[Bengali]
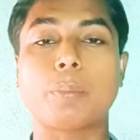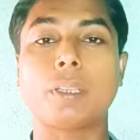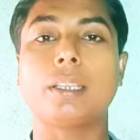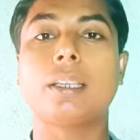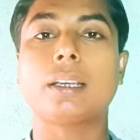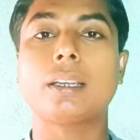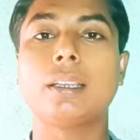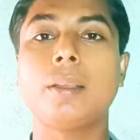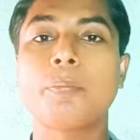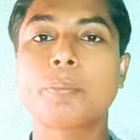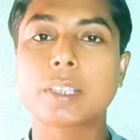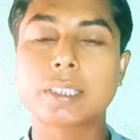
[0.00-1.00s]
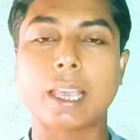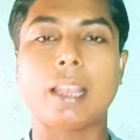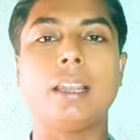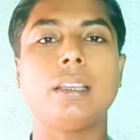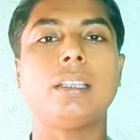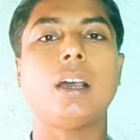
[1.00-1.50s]
আপনাদের এখানে
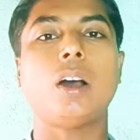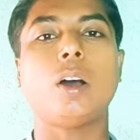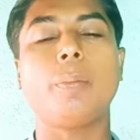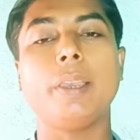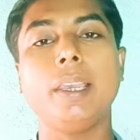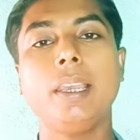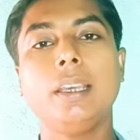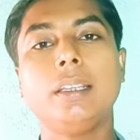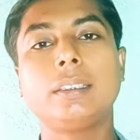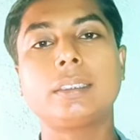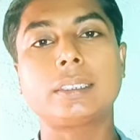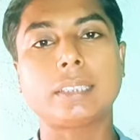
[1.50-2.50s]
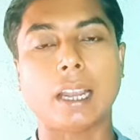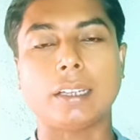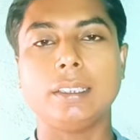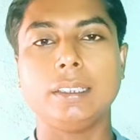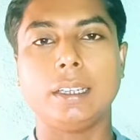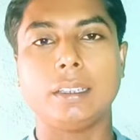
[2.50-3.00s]
স্যালারি দেওয়া হবে
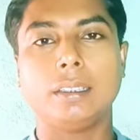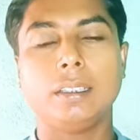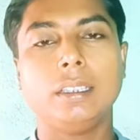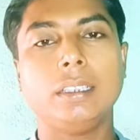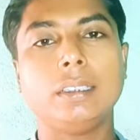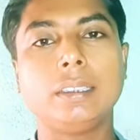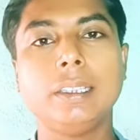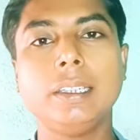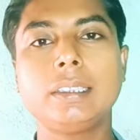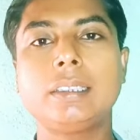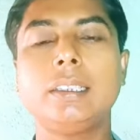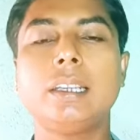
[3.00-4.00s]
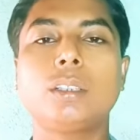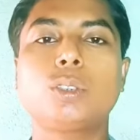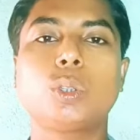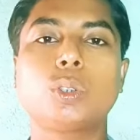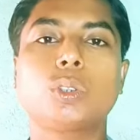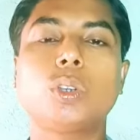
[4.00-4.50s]
স্টার্টিংয়ে তিরিশ দিনে
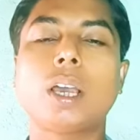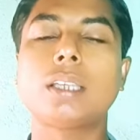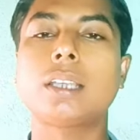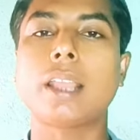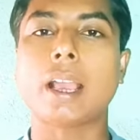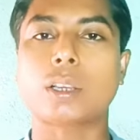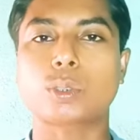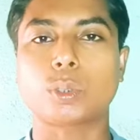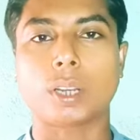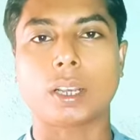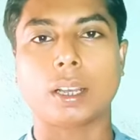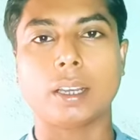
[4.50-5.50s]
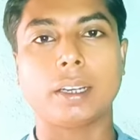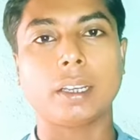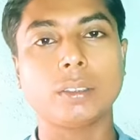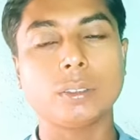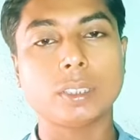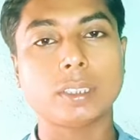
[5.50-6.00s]
চোদ্দ হাজার একশো টাকা এটা
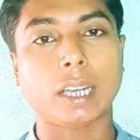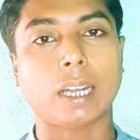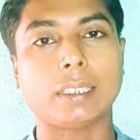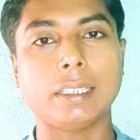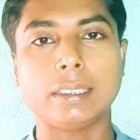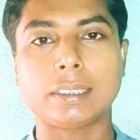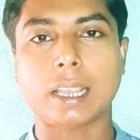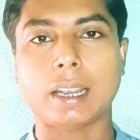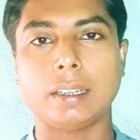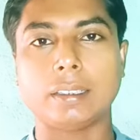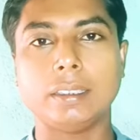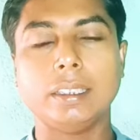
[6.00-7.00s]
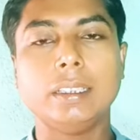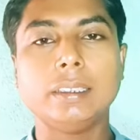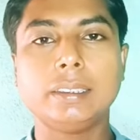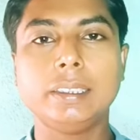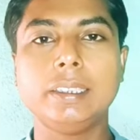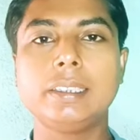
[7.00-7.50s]
কিন্তু স্টার্টিং স্যালারি
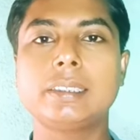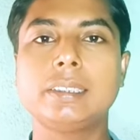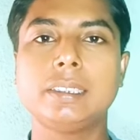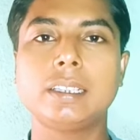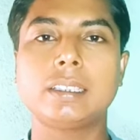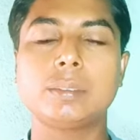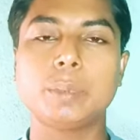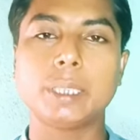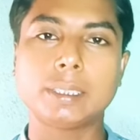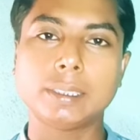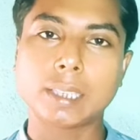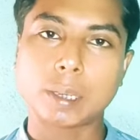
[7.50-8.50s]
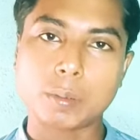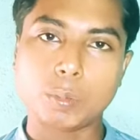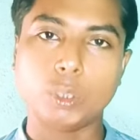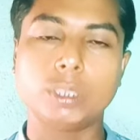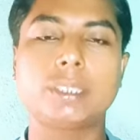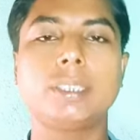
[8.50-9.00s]
তিরিশ দিনের ভিত্তিতে আমি
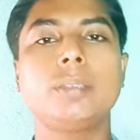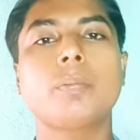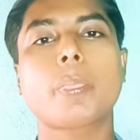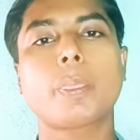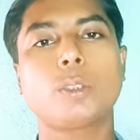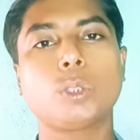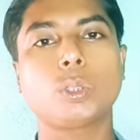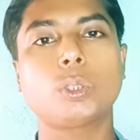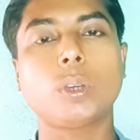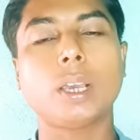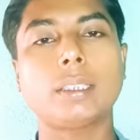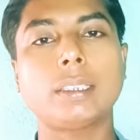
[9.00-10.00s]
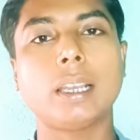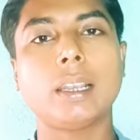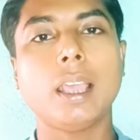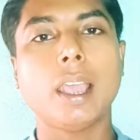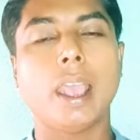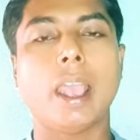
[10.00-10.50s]
বলছি চোদ্দ হাজার
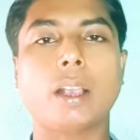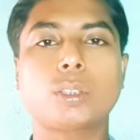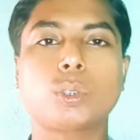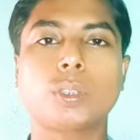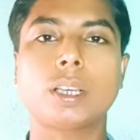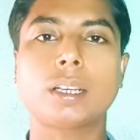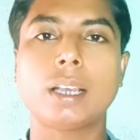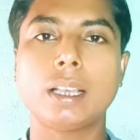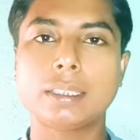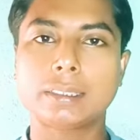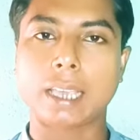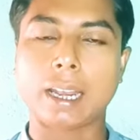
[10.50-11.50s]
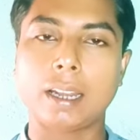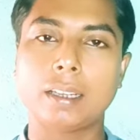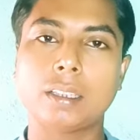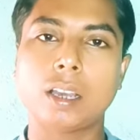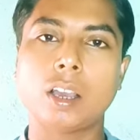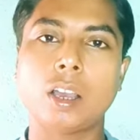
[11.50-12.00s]
একশো টাকা
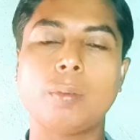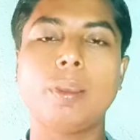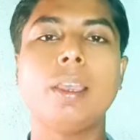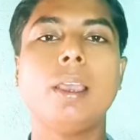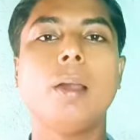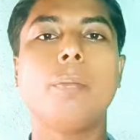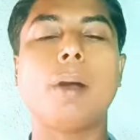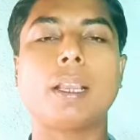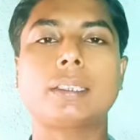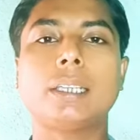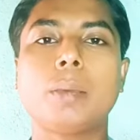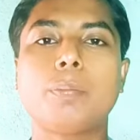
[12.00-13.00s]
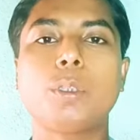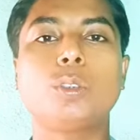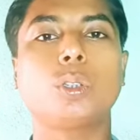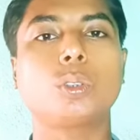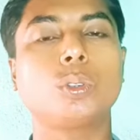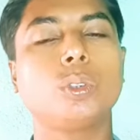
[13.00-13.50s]
স্যালারি দেওয়া হবে মাসে আপনি
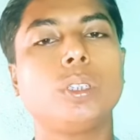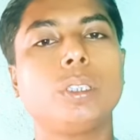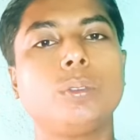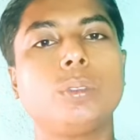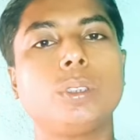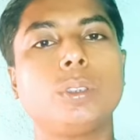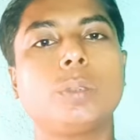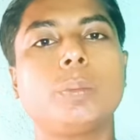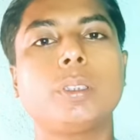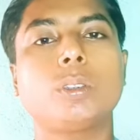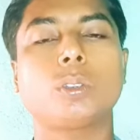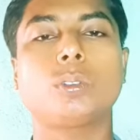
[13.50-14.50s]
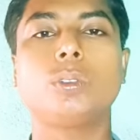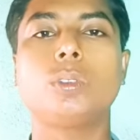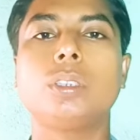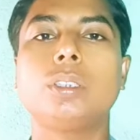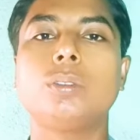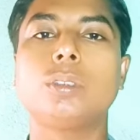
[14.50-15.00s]
যতগুলো ডিউটি করবেন
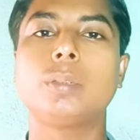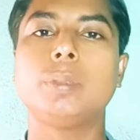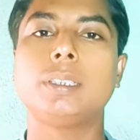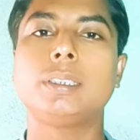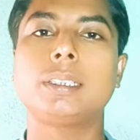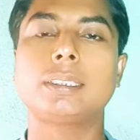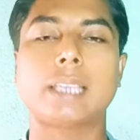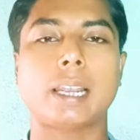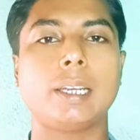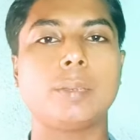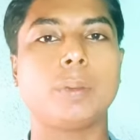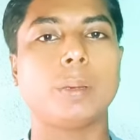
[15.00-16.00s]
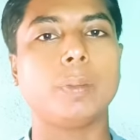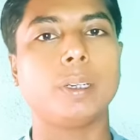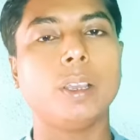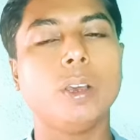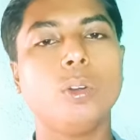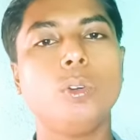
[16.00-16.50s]
ততগুলো ডিউটির ভিত্তিতে স্যালারি পাবেন
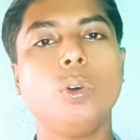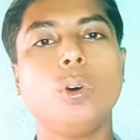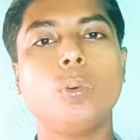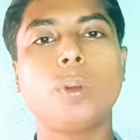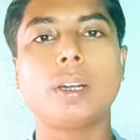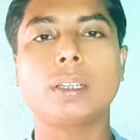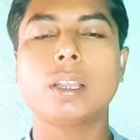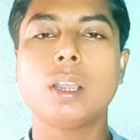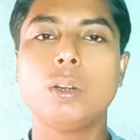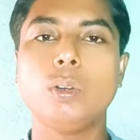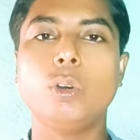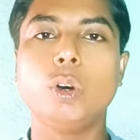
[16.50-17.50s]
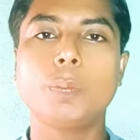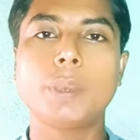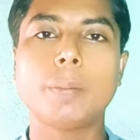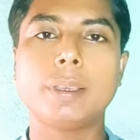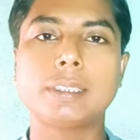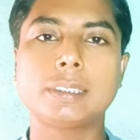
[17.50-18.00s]
নো ওয়ার্ক নো পে
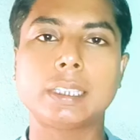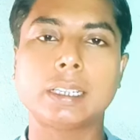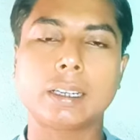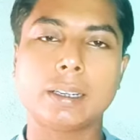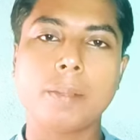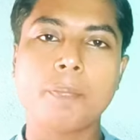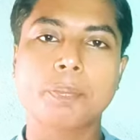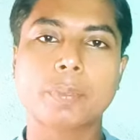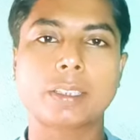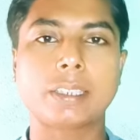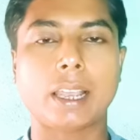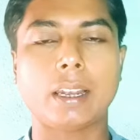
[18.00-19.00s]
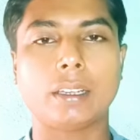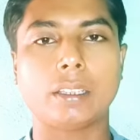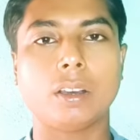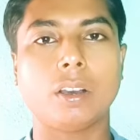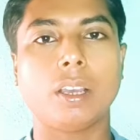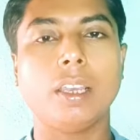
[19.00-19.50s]
বেসিসে এখানে স্যালারি
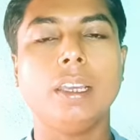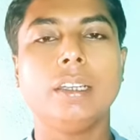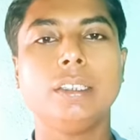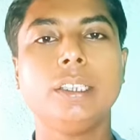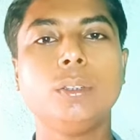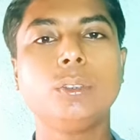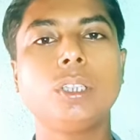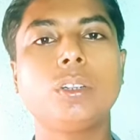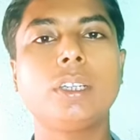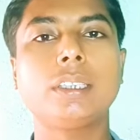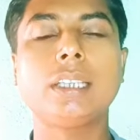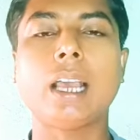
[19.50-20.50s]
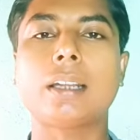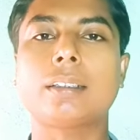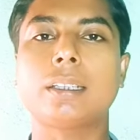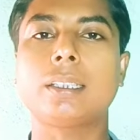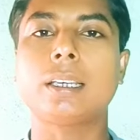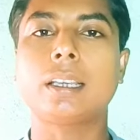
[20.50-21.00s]
দেওয়া হয় ডিউটি রয়েছে
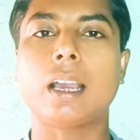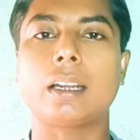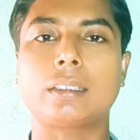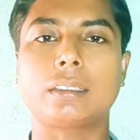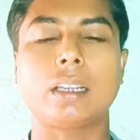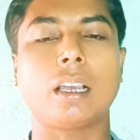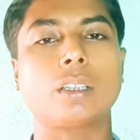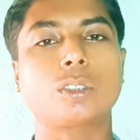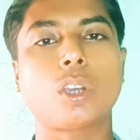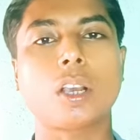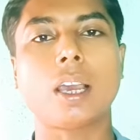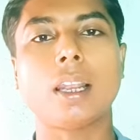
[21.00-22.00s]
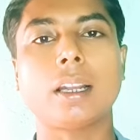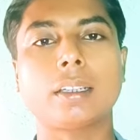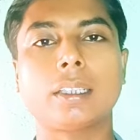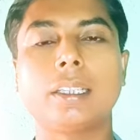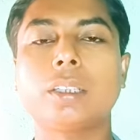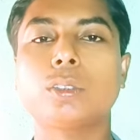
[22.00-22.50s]
আটটা থেকে আটটা সকাল
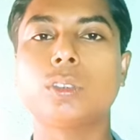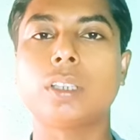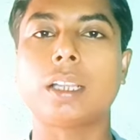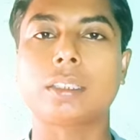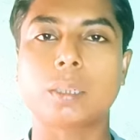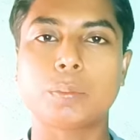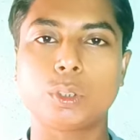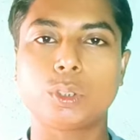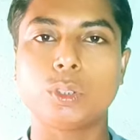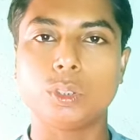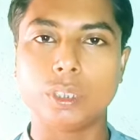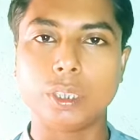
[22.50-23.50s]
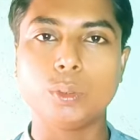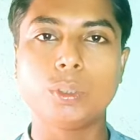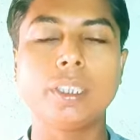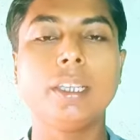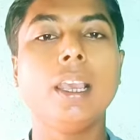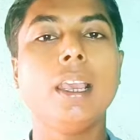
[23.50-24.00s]
আটটা থেকে সন্ধ্যা আটটা পর্যন্ত
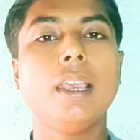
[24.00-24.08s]
ডিউটি